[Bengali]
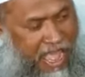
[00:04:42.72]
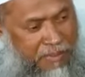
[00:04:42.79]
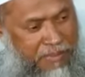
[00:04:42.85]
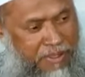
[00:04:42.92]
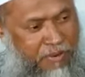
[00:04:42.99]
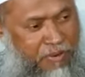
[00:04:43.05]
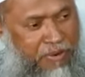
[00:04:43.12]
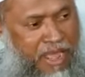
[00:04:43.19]

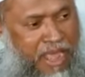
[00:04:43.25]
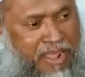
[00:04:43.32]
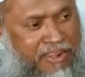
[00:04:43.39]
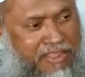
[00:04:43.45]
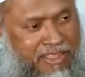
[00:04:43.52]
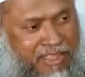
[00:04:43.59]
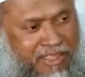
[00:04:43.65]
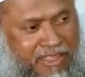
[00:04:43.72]
আমি
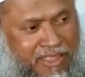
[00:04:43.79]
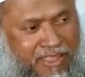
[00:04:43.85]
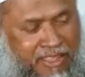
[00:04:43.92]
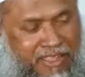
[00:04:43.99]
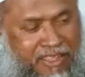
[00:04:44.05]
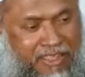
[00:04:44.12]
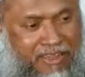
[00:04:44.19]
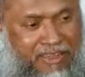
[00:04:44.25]
কোরআনকে
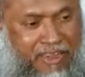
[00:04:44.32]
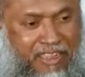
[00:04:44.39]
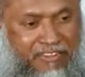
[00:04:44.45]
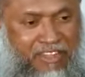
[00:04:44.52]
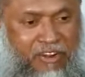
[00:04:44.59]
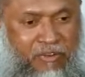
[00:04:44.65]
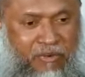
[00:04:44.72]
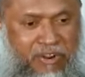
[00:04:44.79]

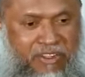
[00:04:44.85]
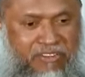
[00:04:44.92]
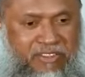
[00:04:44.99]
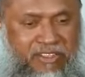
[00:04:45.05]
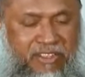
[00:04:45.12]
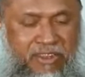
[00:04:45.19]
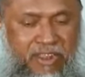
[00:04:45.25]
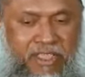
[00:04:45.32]
নাজিল
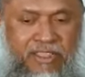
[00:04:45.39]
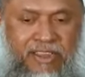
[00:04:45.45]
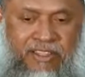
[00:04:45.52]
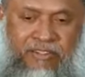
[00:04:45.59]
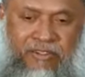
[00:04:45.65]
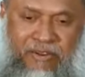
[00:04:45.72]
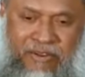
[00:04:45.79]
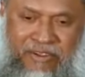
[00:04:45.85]
করেছি
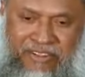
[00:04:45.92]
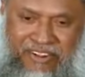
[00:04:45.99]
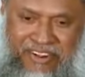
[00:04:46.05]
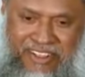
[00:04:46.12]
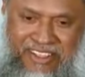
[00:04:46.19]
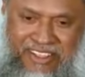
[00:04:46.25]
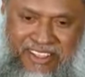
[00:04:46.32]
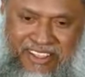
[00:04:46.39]
লাইলাতুল কদর
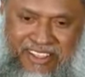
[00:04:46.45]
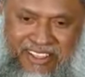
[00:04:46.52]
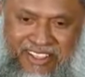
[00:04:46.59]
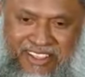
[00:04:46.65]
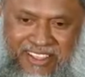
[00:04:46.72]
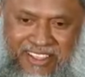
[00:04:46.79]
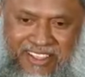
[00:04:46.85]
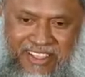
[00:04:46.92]

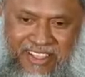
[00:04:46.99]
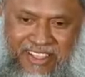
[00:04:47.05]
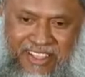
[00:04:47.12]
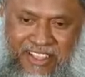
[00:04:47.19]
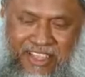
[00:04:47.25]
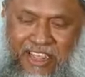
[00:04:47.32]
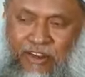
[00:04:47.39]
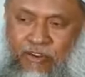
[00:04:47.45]

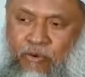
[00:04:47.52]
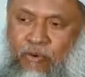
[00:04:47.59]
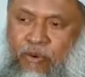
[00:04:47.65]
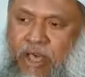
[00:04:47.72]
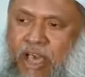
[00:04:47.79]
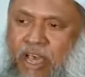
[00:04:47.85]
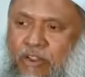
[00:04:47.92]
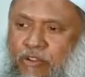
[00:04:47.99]
আল
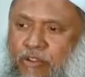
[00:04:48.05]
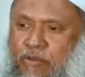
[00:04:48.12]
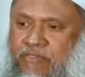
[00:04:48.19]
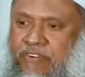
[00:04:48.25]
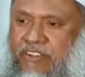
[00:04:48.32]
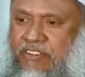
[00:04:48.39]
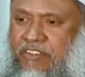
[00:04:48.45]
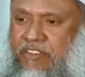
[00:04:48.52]
কোরআন
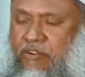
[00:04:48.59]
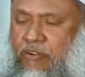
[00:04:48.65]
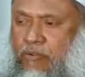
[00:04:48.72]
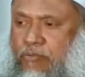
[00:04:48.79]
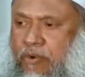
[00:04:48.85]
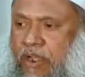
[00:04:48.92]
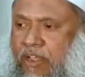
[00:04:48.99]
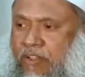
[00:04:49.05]
ইফাসির
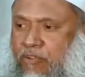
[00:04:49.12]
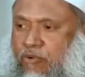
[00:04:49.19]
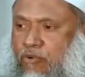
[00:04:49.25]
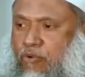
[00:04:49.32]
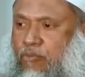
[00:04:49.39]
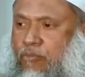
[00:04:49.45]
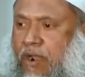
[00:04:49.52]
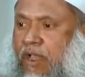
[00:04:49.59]

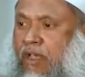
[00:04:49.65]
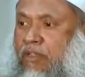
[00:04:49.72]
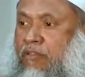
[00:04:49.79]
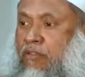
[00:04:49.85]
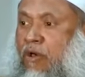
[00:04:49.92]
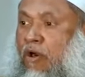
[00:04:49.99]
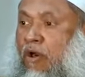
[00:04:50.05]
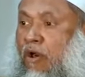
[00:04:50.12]
বাদহু
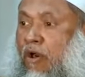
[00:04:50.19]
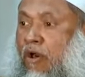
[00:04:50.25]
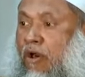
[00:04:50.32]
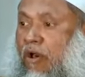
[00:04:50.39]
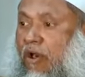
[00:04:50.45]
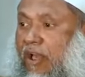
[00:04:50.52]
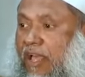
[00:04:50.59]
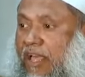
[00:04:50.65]
বাদ
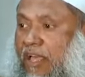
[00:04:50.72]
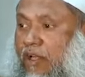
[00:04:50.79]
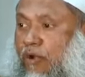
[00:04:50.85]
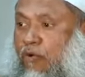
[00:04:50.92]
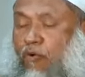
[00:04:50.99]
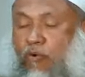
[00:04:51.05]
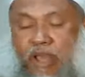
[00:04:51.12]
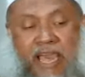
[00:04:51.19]

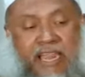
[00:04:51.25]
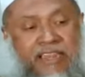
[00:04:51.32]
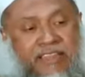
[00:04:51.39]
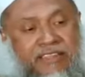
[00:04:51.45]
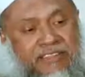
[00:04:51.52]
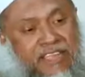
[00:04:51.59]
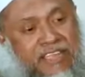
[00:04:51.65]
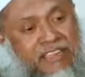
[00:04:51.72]
কোরআন
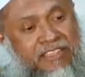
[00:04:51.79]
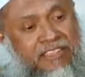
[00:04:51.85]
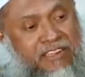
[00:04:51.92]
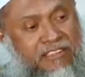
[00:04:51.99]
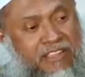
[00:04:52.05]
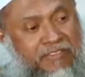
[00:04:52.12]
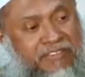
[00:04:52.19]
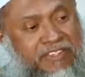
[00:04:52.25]
নিজেই
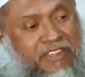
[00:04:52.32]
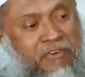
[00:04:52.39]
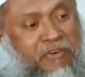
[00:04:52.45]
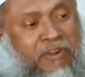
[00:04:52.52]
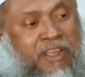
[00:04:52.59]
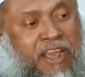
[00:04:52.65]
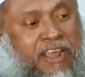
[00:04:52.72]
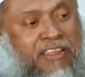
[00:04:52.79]
নিজের তাফসির
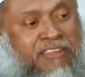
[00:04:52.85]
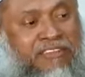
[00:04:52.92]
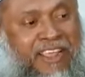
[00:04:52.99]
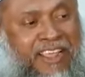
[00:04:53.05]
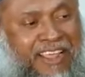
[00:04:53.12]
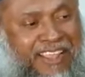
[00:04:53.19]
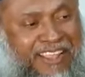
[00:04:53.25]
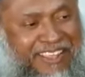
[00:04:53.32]
করে আরেক
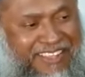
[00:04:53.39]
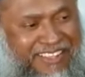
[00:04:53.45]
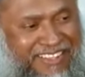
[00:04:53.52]
জায়গায়